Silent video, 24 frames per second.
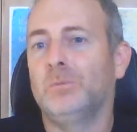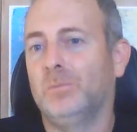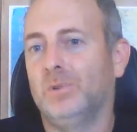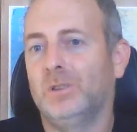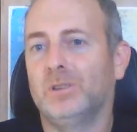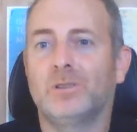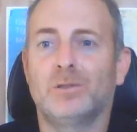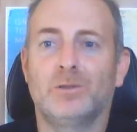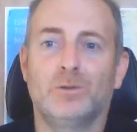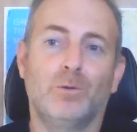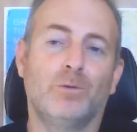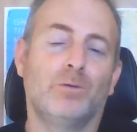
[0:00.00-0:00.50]
Меня
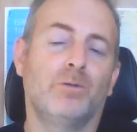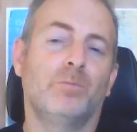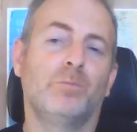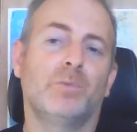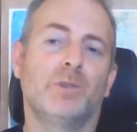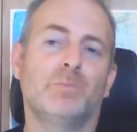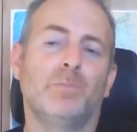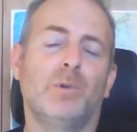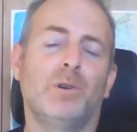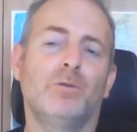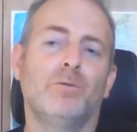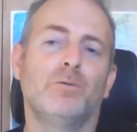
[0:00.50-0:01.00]
это здорово
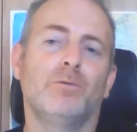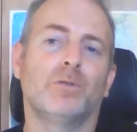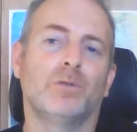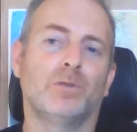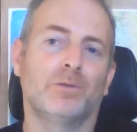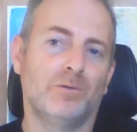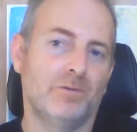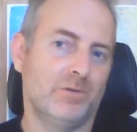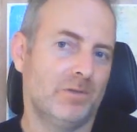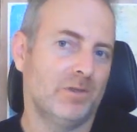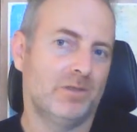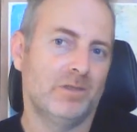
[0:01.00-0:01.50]
беспокоило.
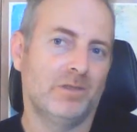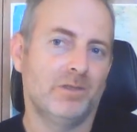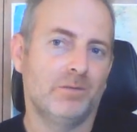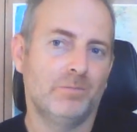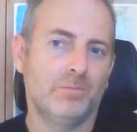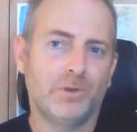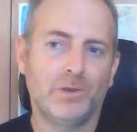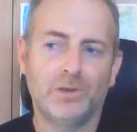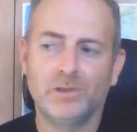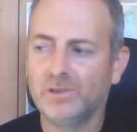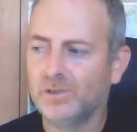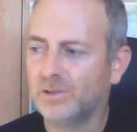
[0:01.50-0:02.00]
То есть, если это
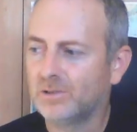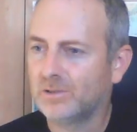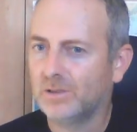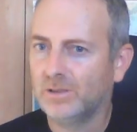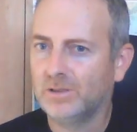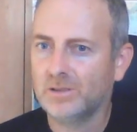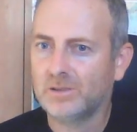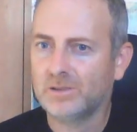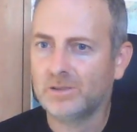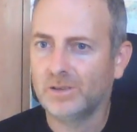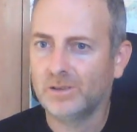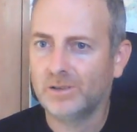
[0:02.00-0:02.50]
продлится
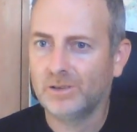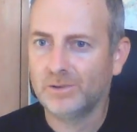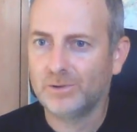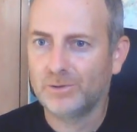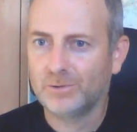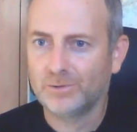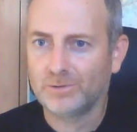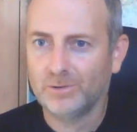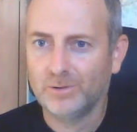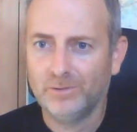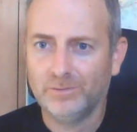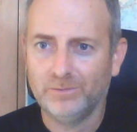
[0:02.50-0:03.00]
несколько
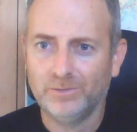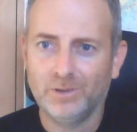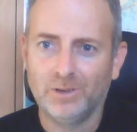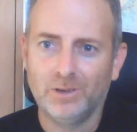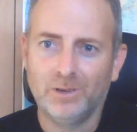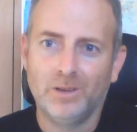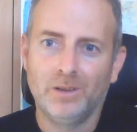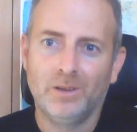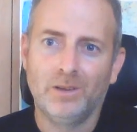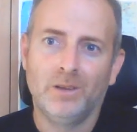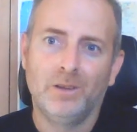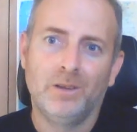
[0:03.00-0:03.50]
часов,
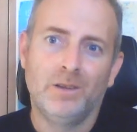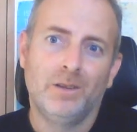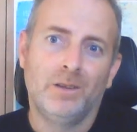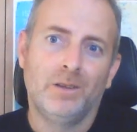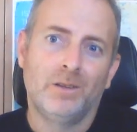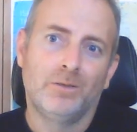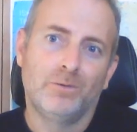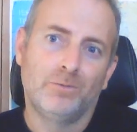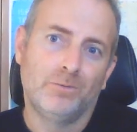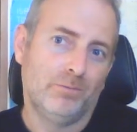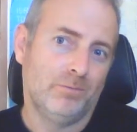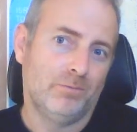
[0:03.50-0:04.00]

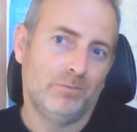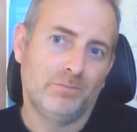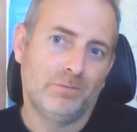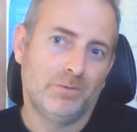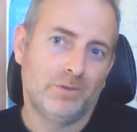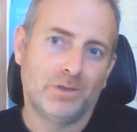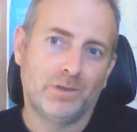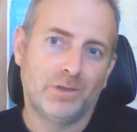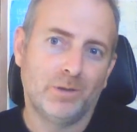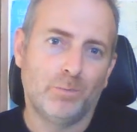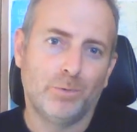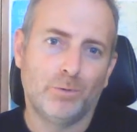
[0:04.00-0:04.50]
ну,
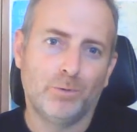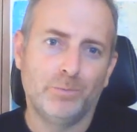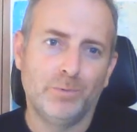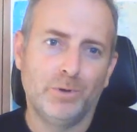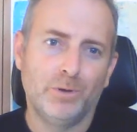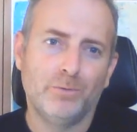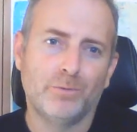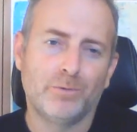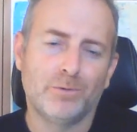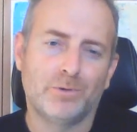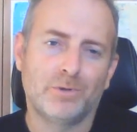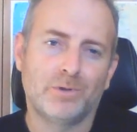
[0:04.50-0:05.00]
это добром не
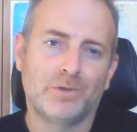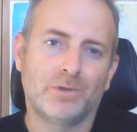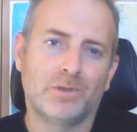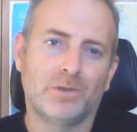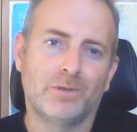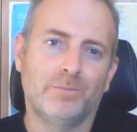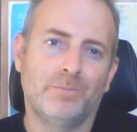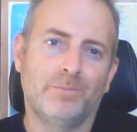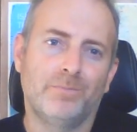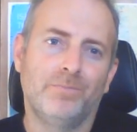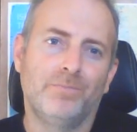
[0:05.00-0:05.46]
кончится.